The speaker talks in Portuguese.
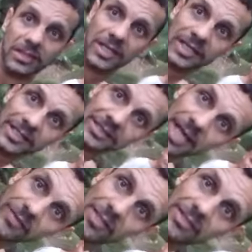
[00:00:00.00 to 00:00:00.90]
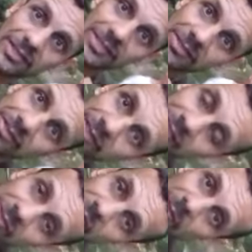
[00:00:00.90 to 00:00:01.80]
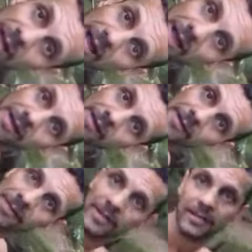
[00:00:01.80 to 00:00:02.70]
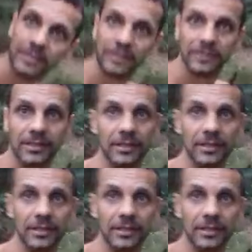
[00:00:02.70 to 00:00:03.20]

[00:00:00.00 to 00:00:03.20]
Essa árvore aí, Jaquitibá, né?